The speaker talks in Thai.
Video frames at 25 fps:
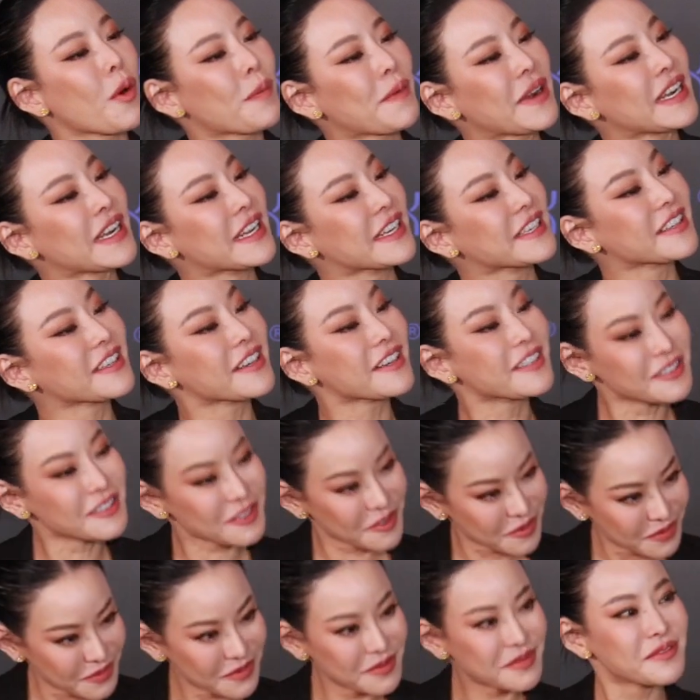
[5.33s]
ว่าเป็นหญิงเนาะ
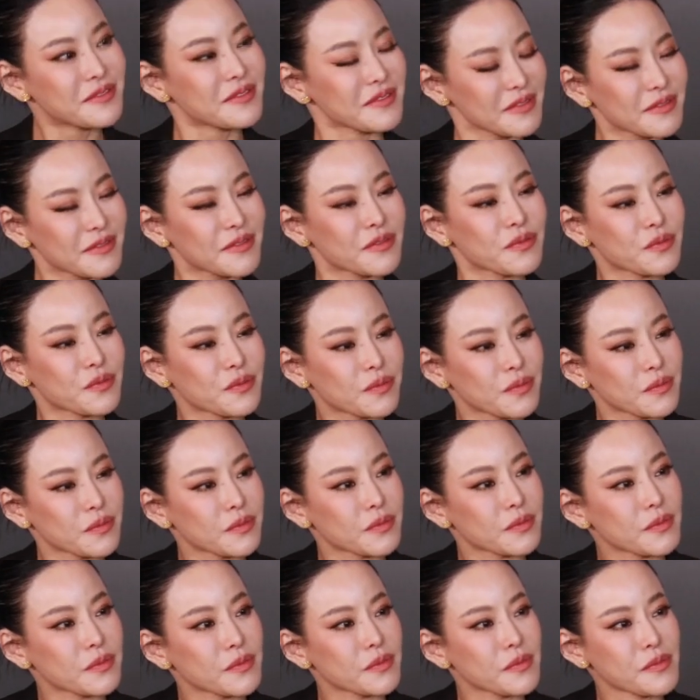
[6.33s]
แต่คน
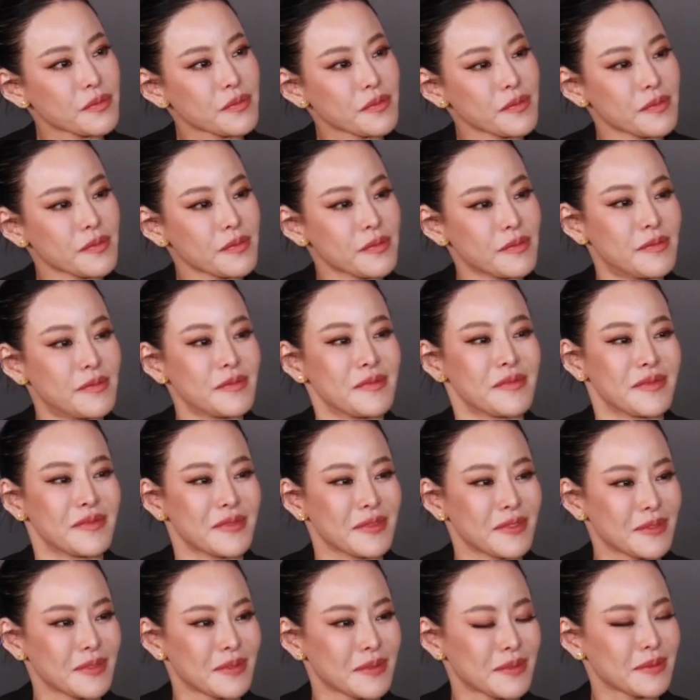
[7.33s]
ก็รู้เลยว่า
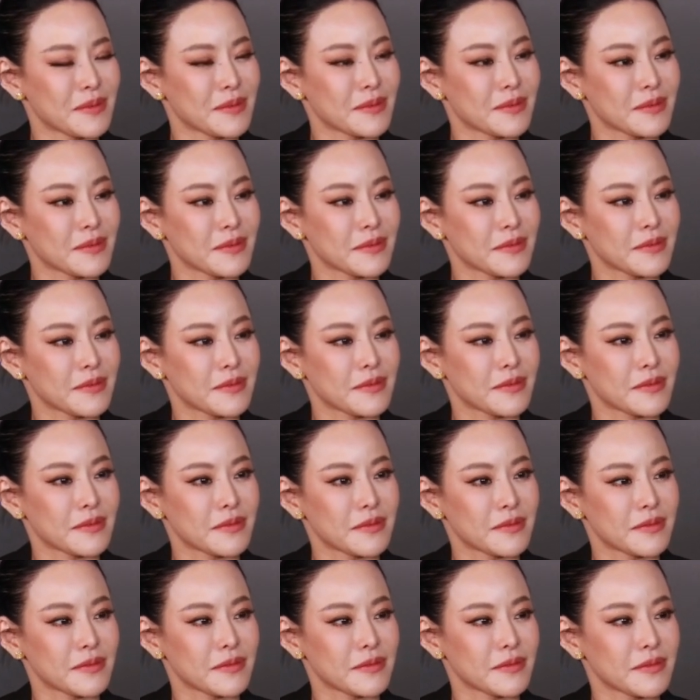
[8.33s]
ใช่แหละเอ
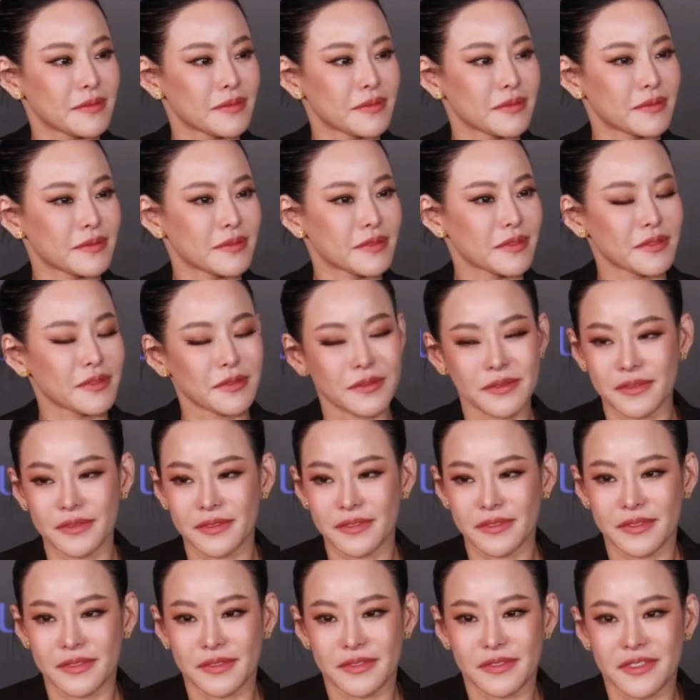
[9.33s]
อ
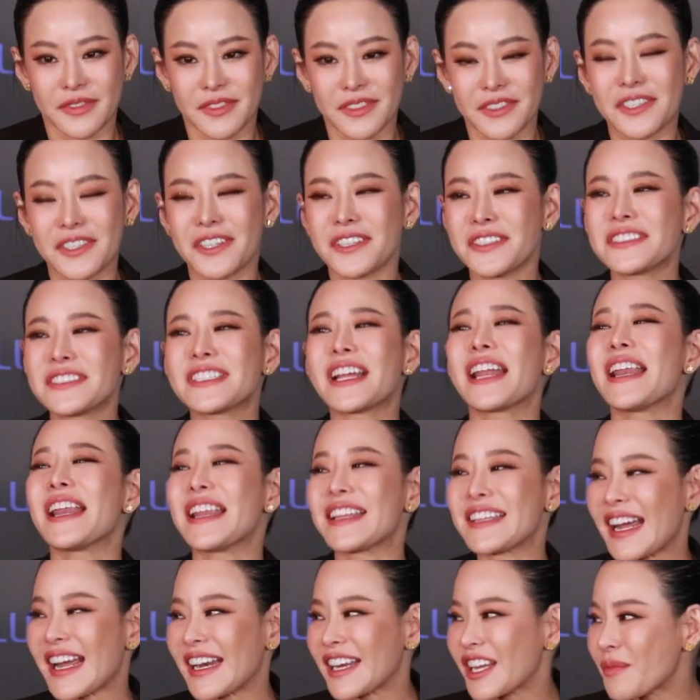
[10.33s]
ก็นั่น
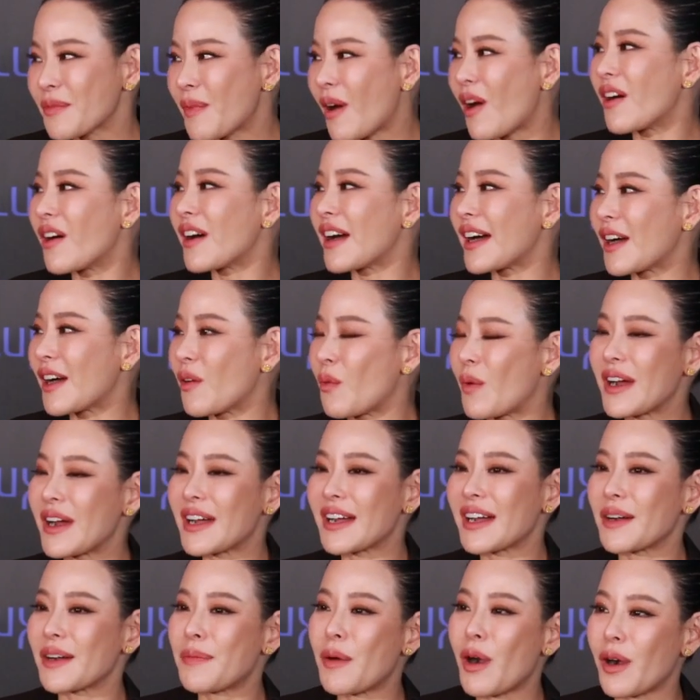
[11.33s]
อย่างที่บอกค่ะว่า
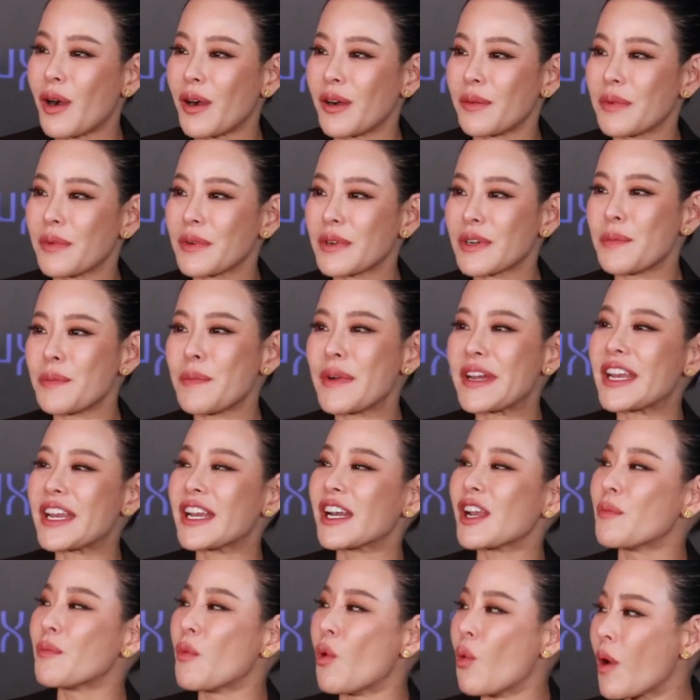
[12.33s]
พอก็ไม่ได้
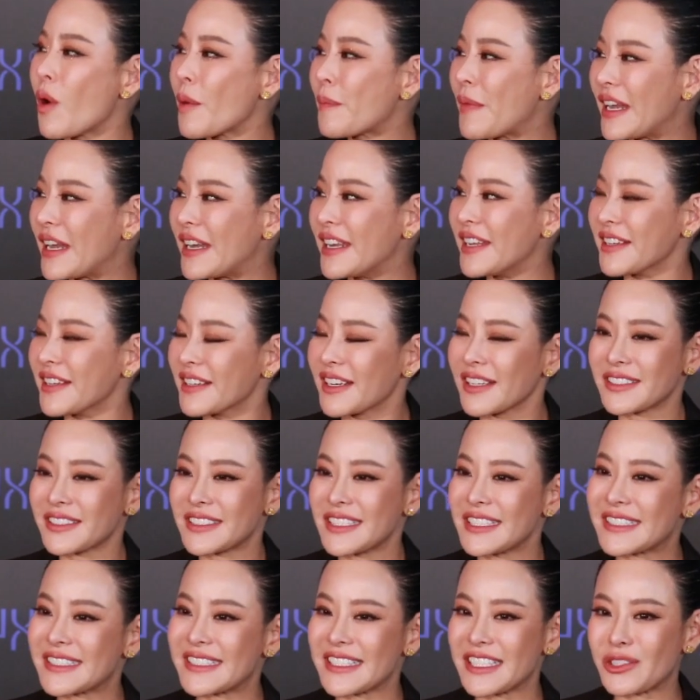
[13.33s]
ระบุว่าเป็นหนิง แล้ว
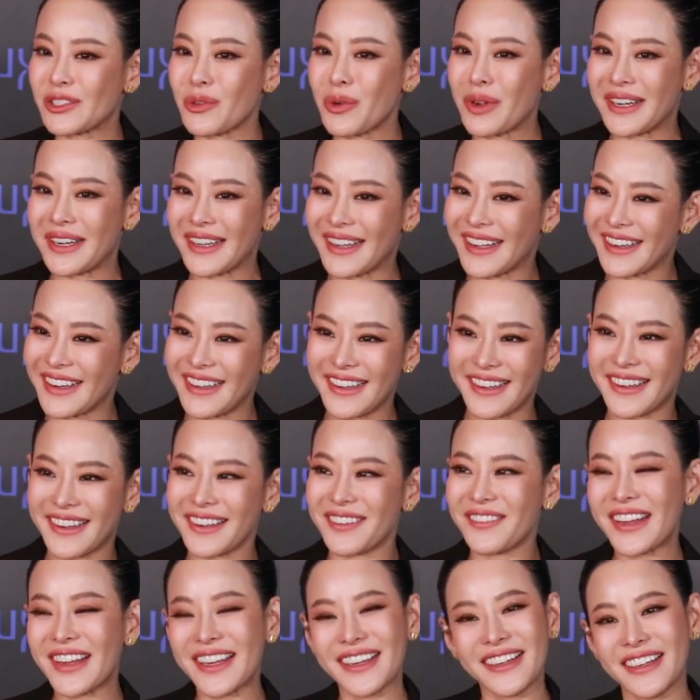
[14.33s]
จริงๆตัวหนิงเองหนิง
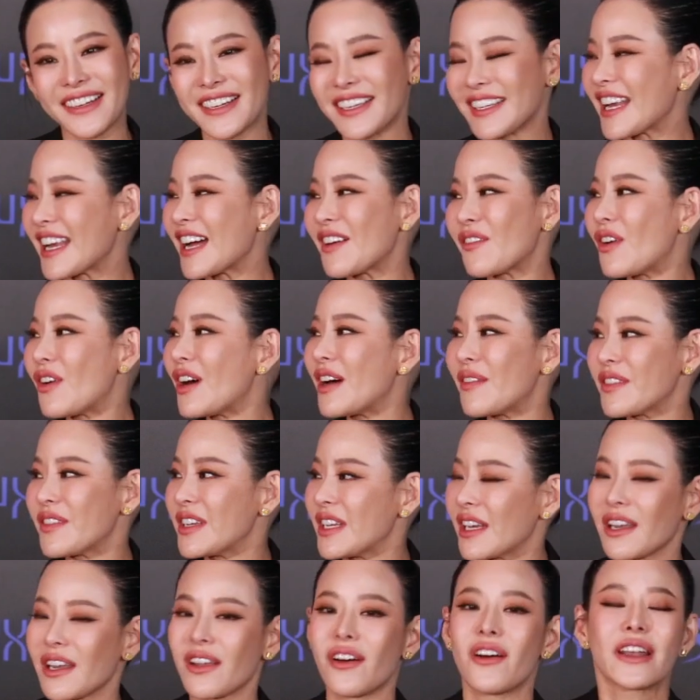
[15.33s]
ก็ไม่เคยทำความ
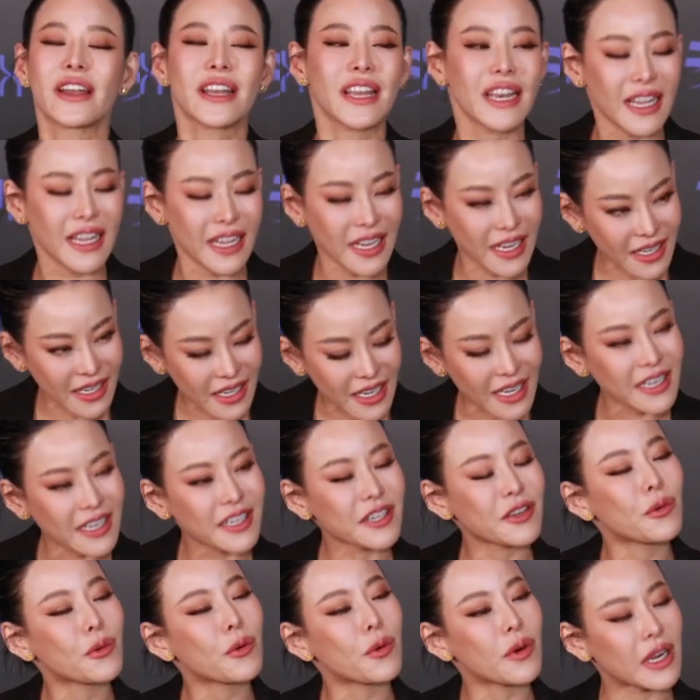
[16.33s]
เดือดร้อนอะไรให้ใคร
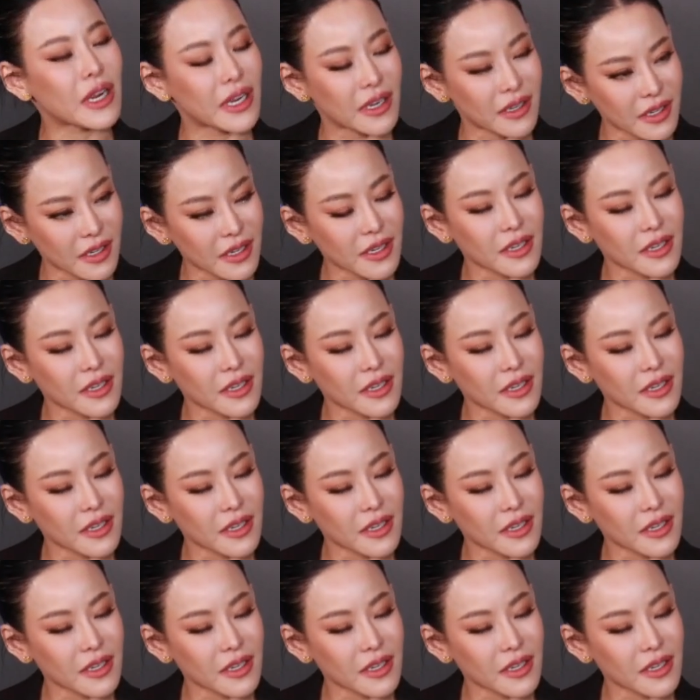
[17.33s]
ด้วยพอ